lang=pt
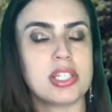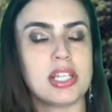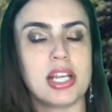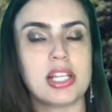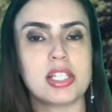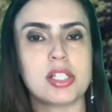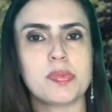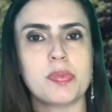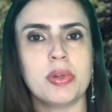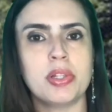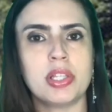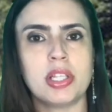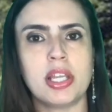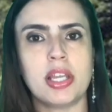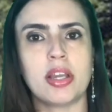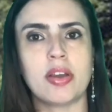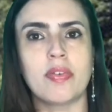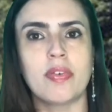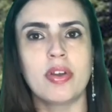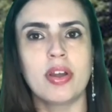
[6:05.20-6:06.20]

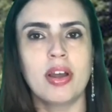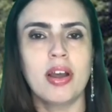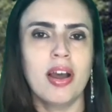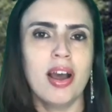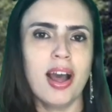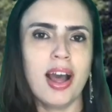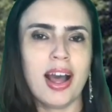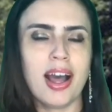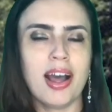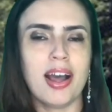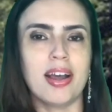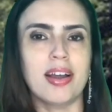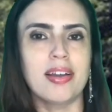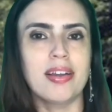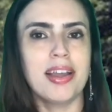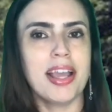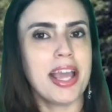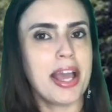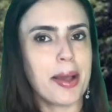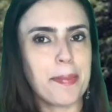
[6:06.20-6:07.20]
responderam: ah,
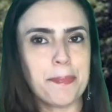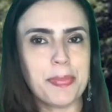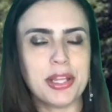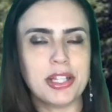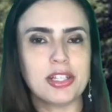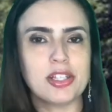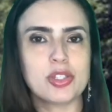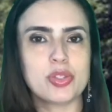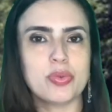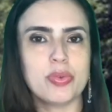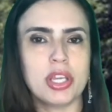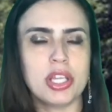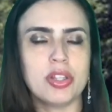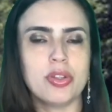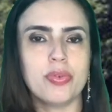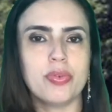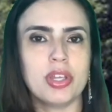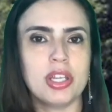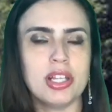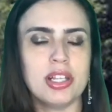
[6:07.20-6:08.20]
é apenas o Wayne
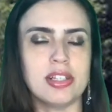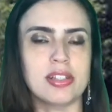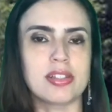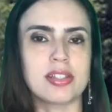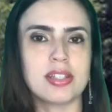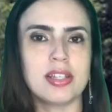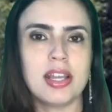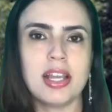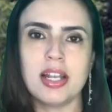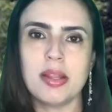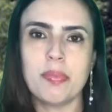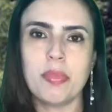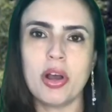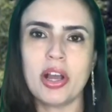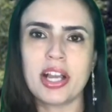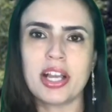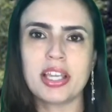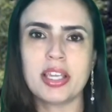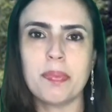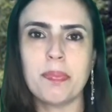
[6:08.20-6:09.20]
Williams, ele mora
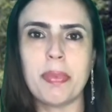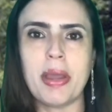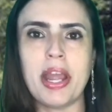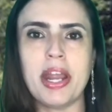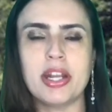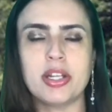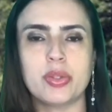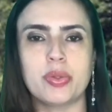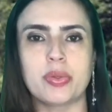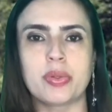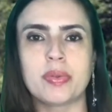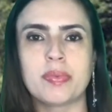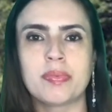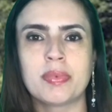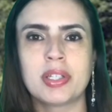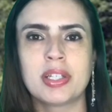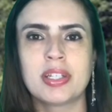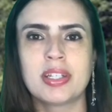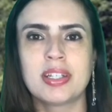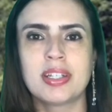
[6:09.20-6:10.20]
aqui perto.
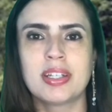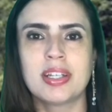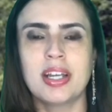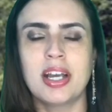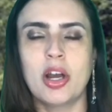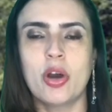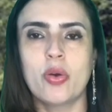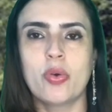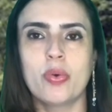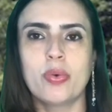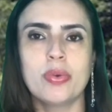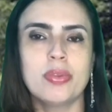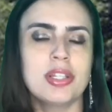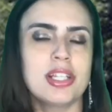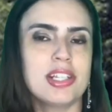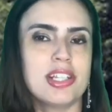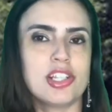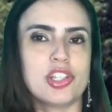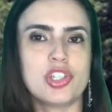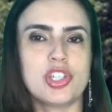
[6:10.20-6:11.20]
O
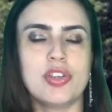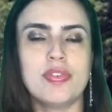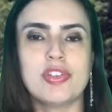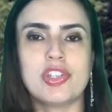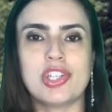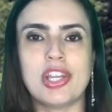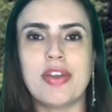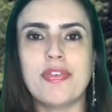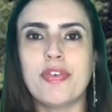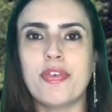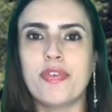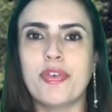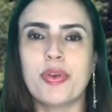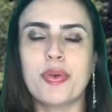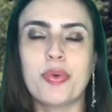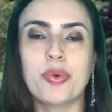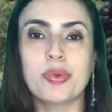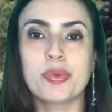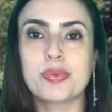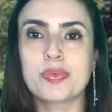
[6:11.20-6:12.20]
detetive-chefe
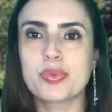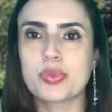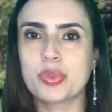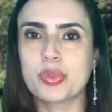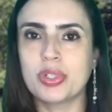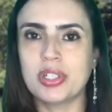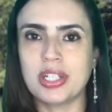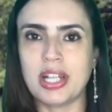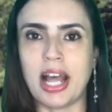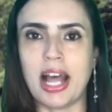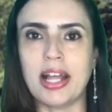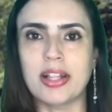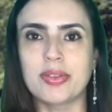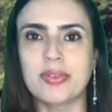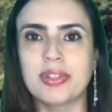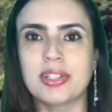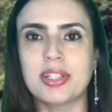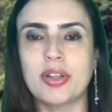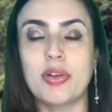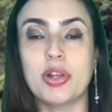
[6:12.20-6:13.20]
ficou surtado,
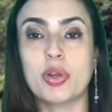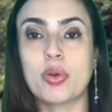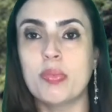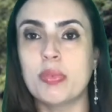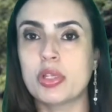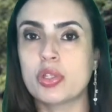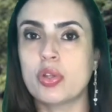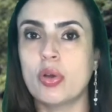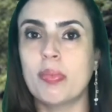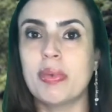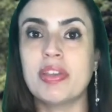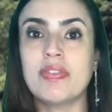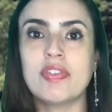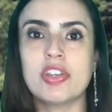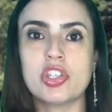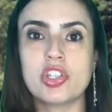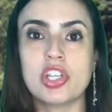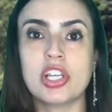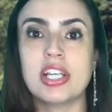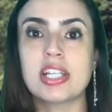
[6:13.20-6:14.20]
então ele começou uma
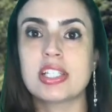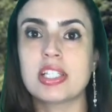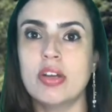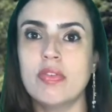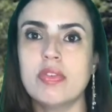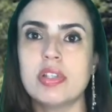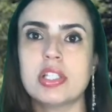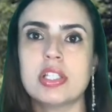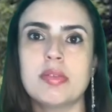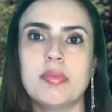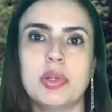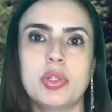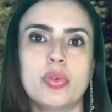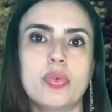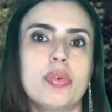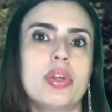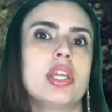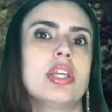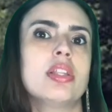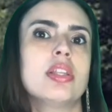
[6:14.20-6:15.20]
investigação em cima do
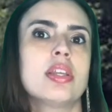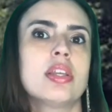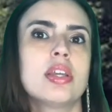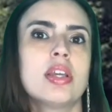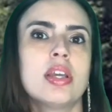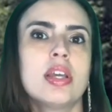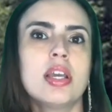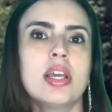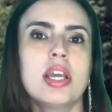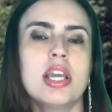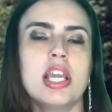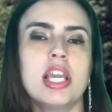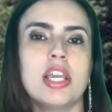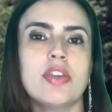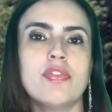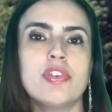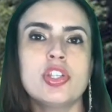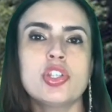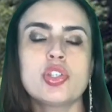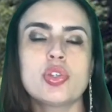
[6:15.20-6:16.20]
Wayne. Em
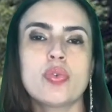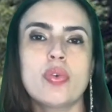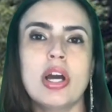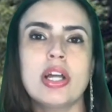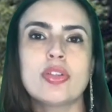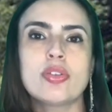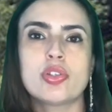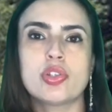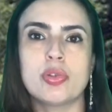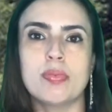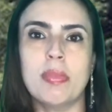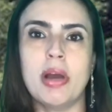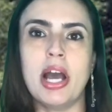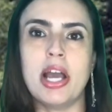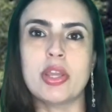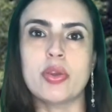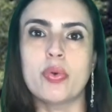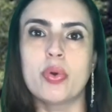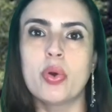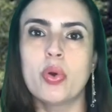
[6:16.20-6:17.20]
24 de
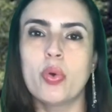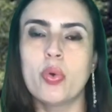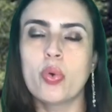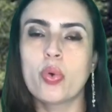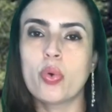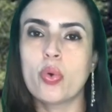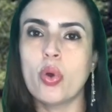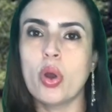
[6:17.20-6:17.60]
maio, o corpo